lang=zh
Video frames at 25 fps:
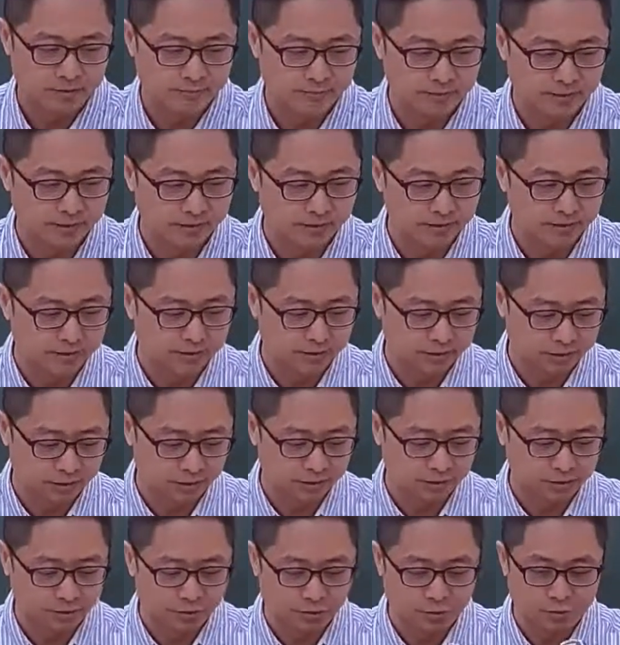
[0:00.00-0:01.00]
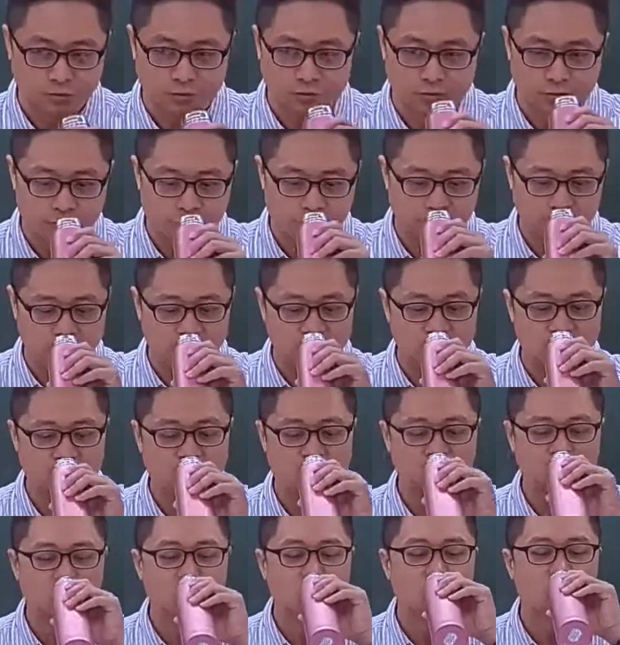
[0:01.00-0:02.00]
慢慢的你就越做越多
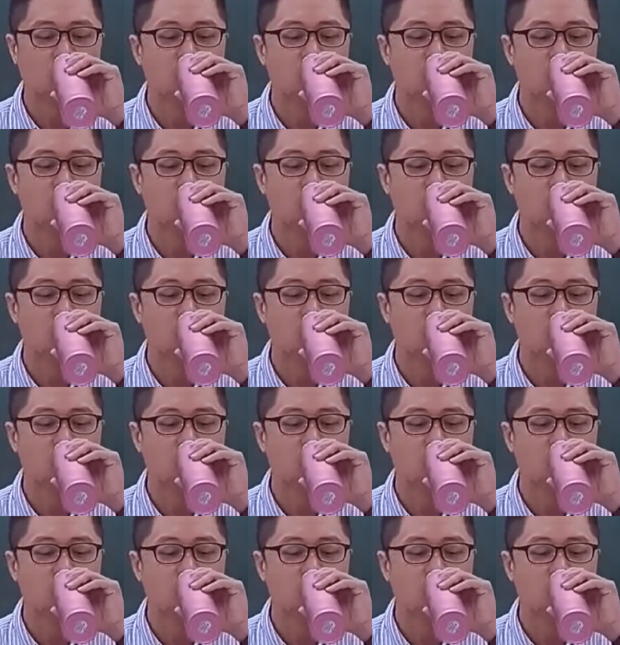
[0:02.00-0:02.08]
了。